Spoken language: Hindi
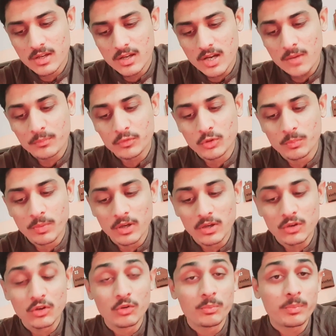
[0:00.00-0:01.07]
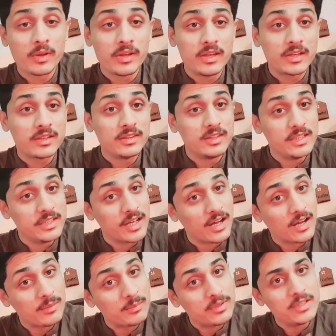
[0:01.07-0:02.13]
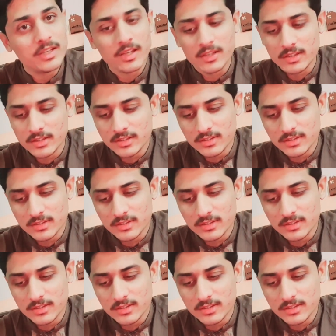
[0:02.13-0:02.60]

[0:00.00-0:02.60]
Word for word: अब तो पलकों पे एक दिया भी नहीं